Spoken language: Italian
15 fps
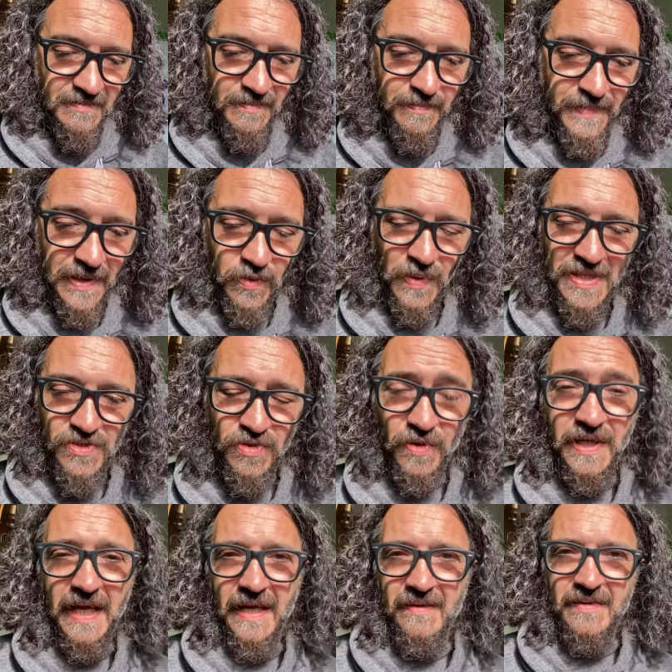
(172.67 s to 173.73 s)
Per questo
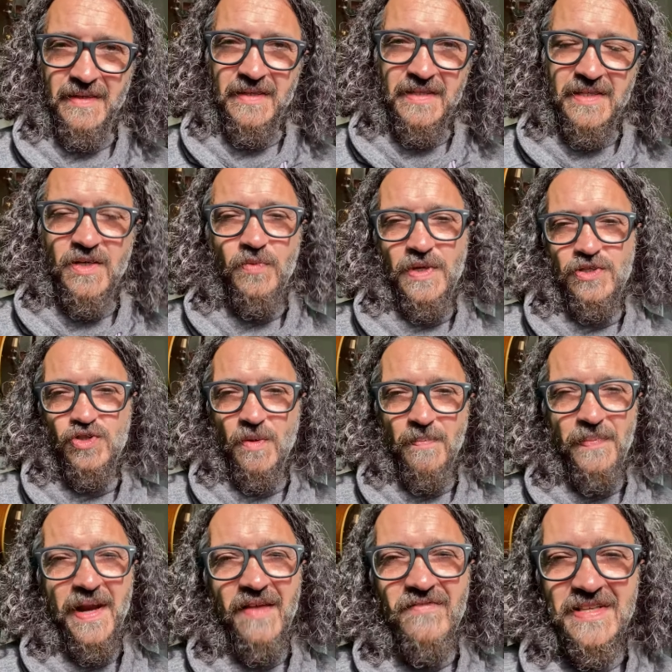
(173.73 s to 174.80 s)
che in questo
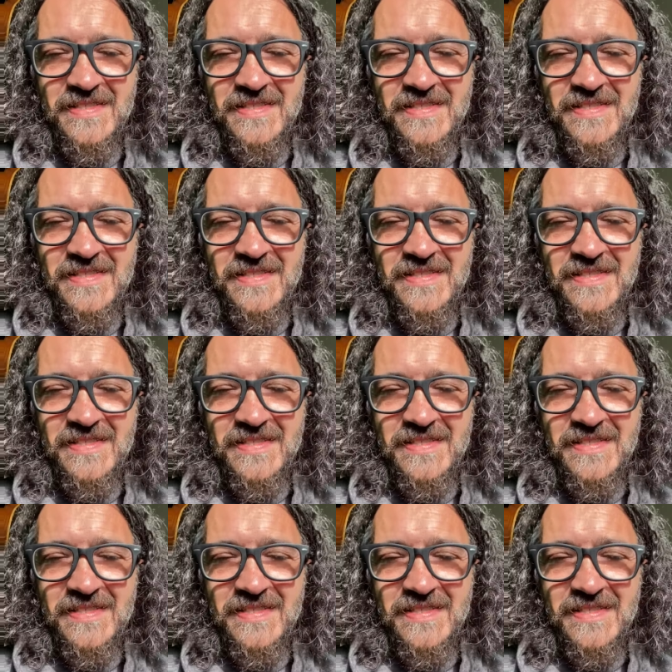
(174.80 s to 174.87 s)
breve